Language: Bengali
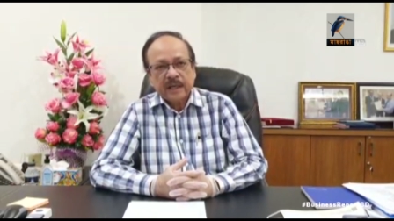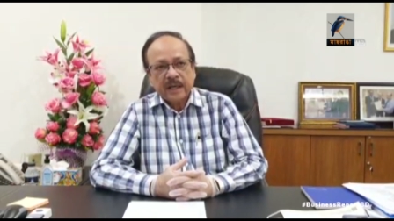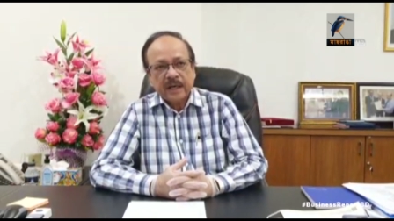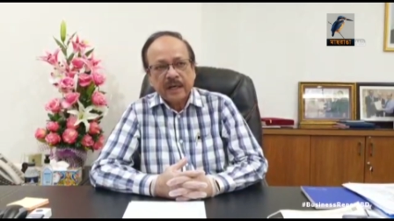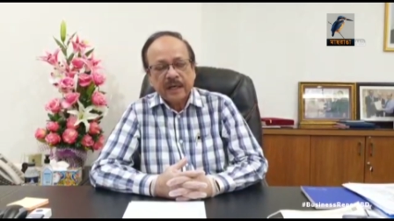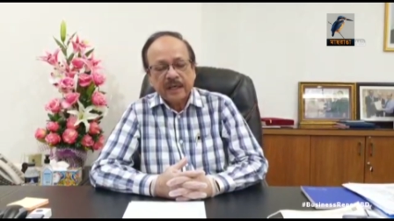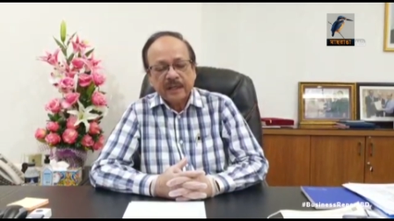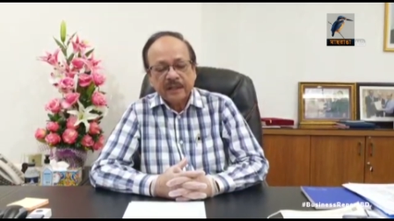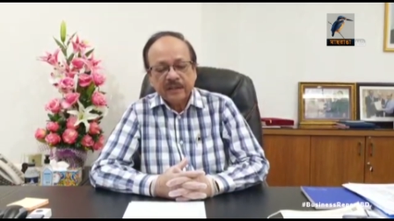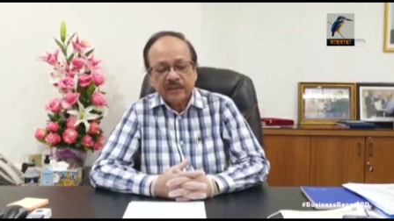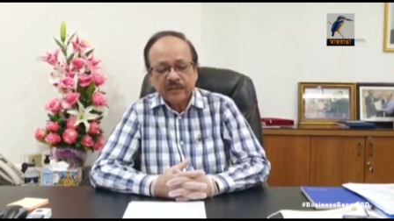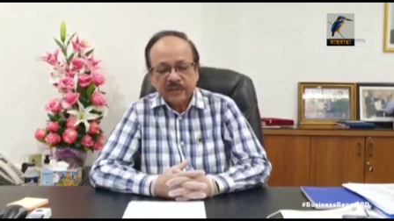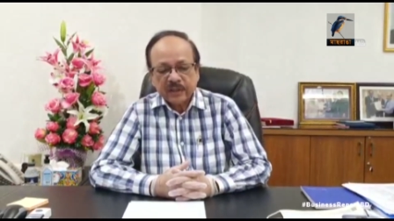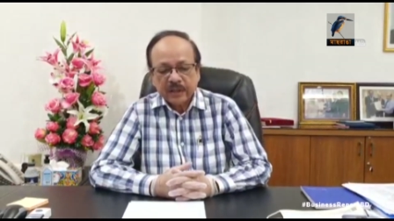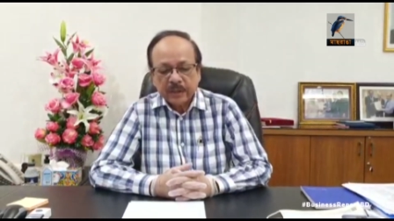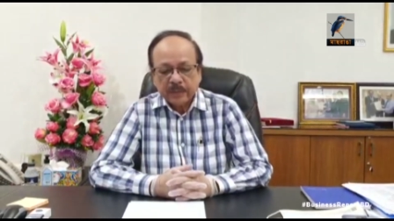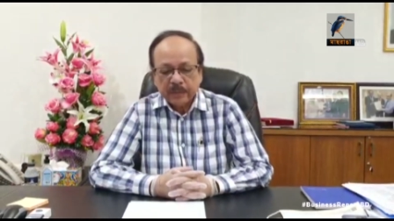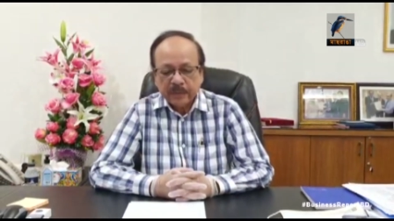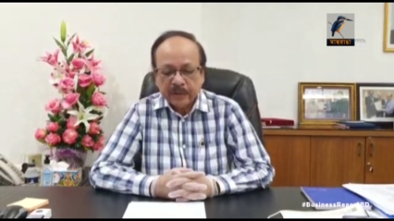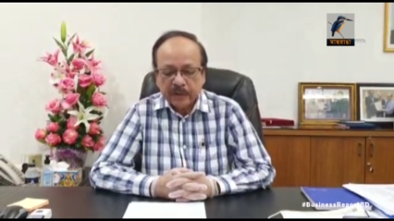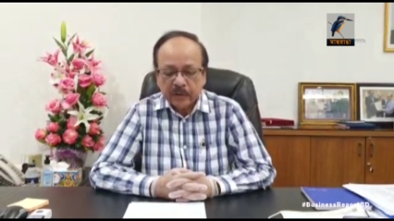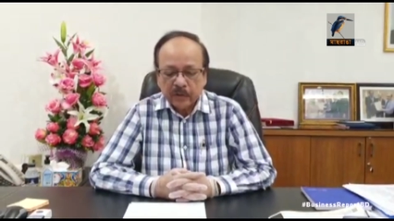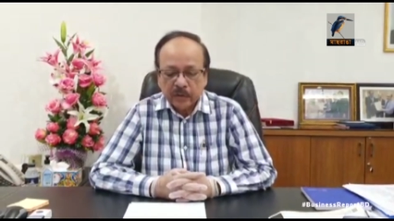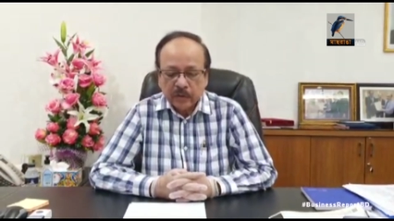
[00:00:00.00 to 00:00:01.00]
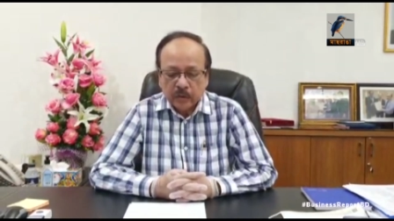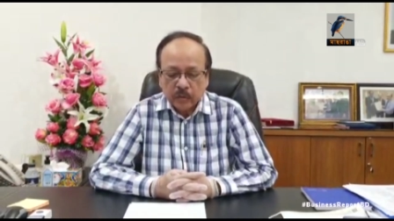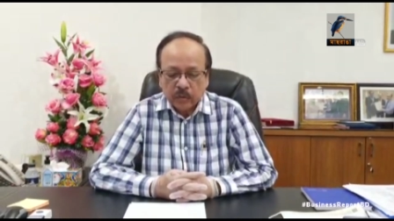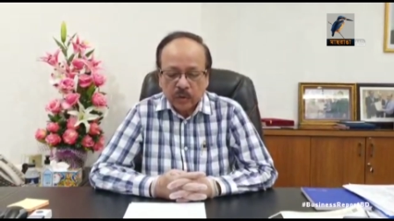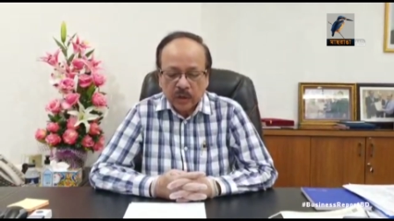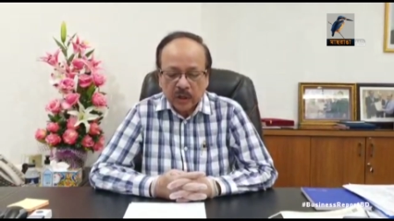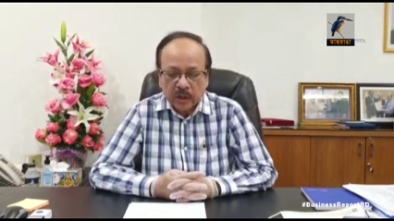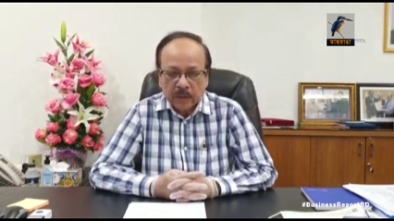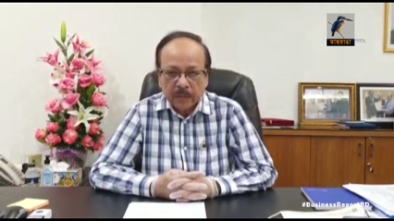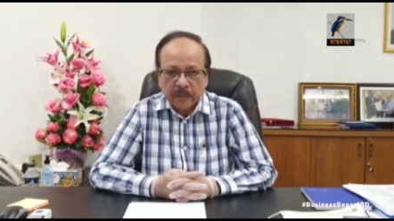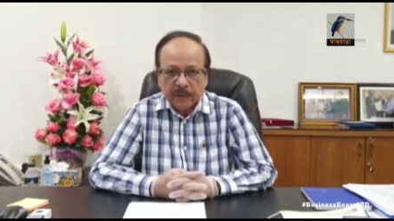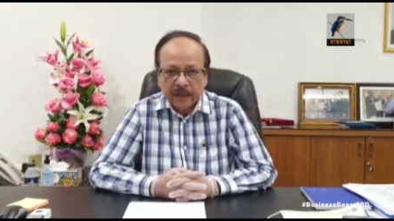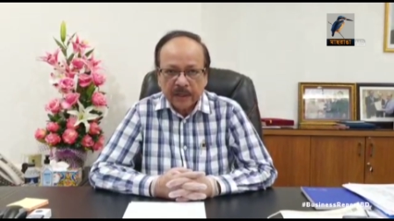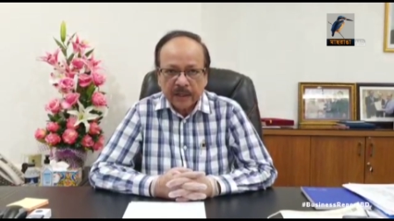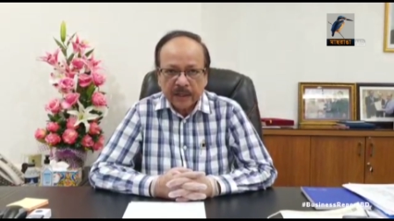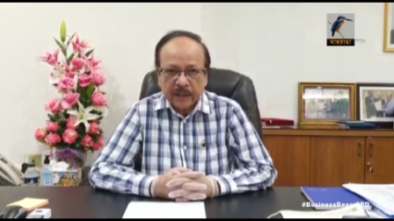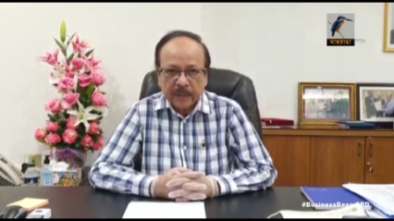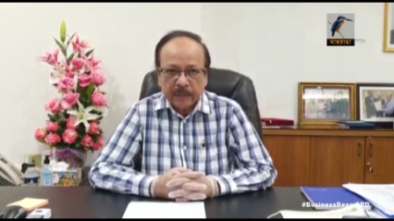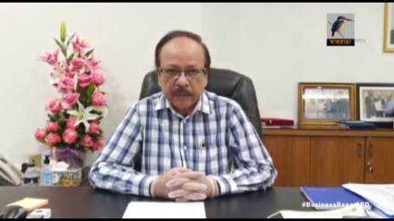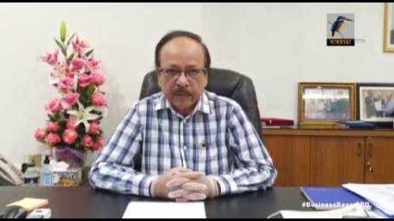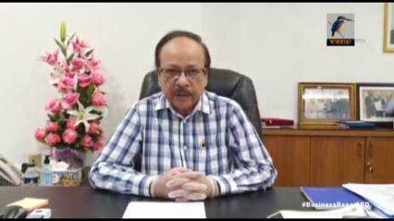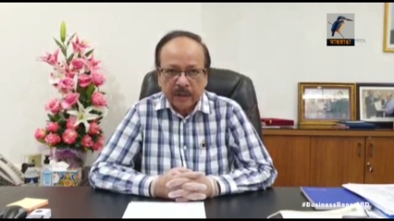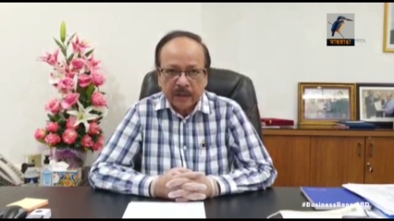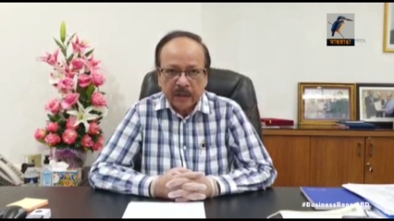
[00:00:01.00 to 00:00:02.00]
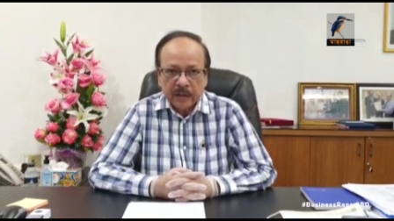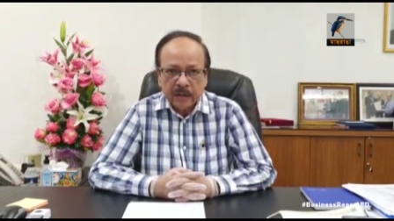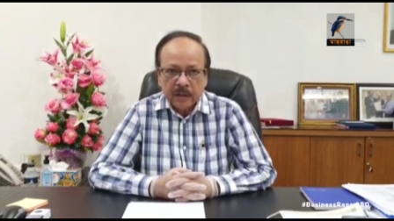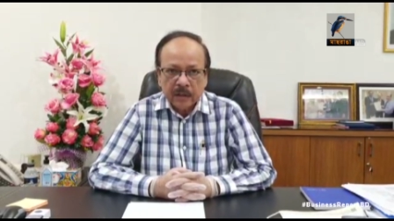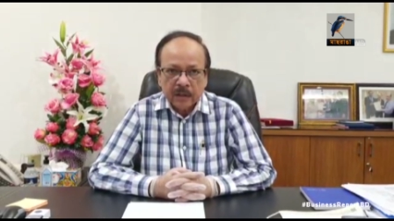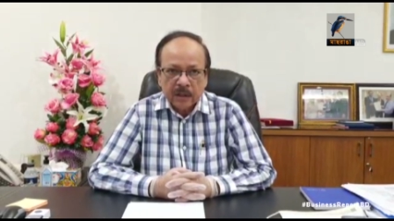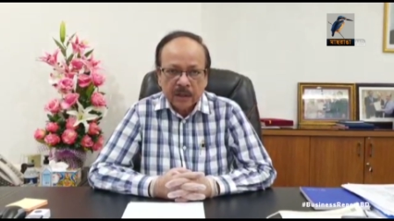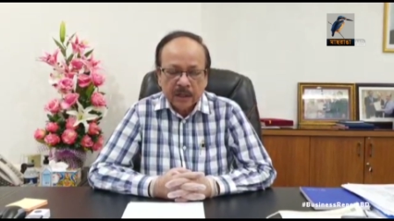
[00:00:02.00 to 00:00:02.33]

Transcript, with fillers: গ্যারান্টি স্কিম এগুলো ওয়ার্ল্ড ব্যাংক কিংবা